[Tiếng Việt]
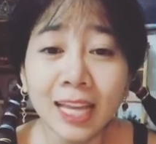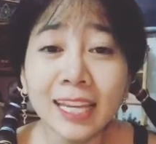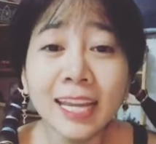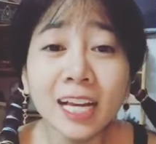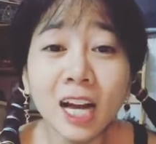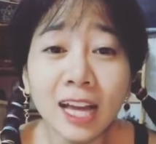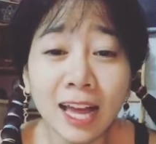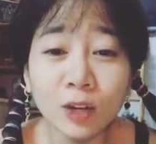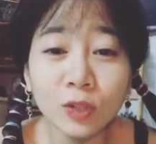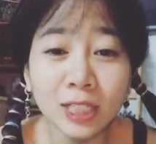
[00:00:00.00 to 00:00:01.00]
Đi coi
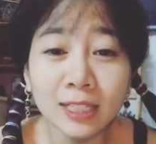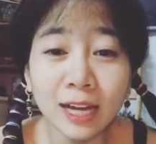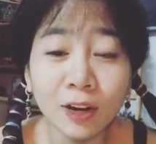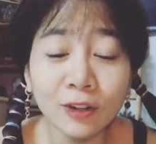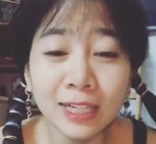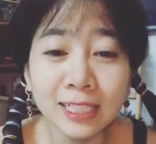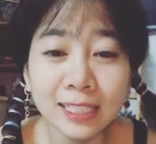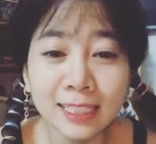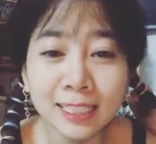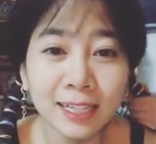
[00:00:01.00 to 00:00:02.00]
hạ cuối tình đầu đi Trinh Trinh